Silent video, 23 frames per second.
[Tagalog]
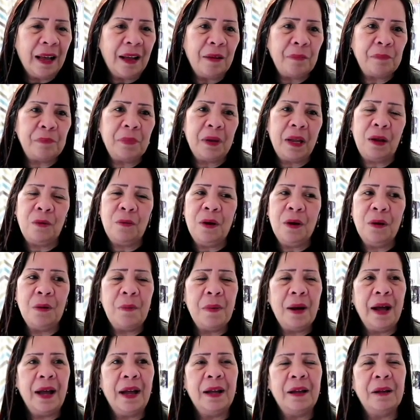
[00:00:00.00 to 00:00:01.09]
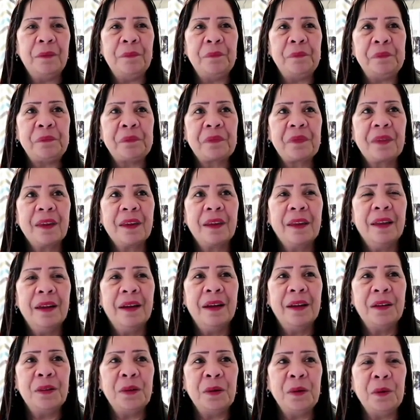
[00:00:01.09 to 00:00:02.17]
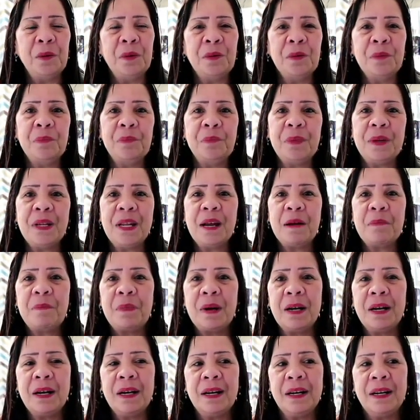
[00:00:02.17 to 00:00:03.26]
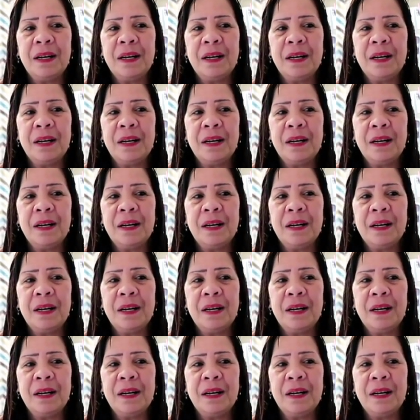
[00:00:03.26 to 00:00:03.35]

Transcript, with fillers: ah, ewan ko ba, nung pinapa,